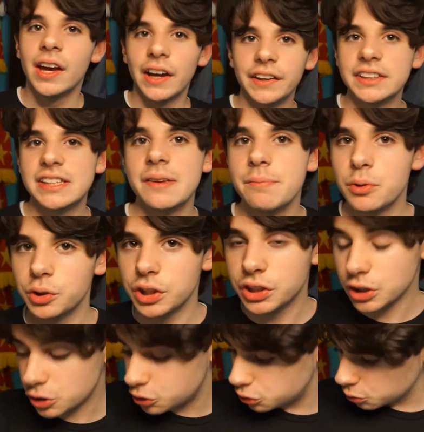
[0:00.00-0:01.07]
ad esempio dei
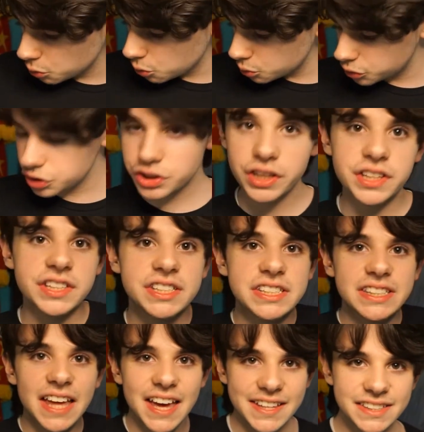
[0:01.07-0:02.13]
tessuti, degli
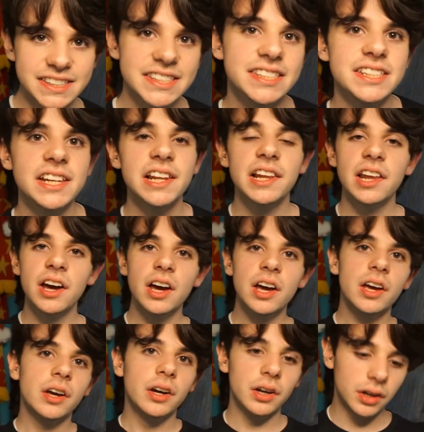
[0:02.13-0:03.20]
stencil,
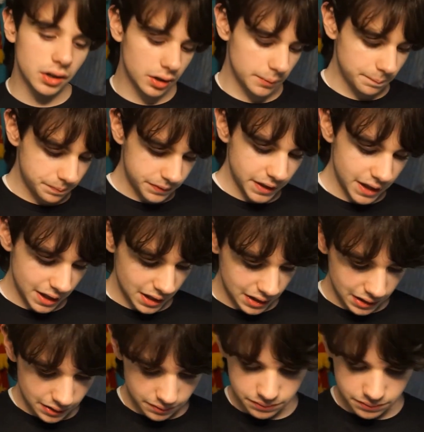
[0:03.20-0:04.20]
eh, del,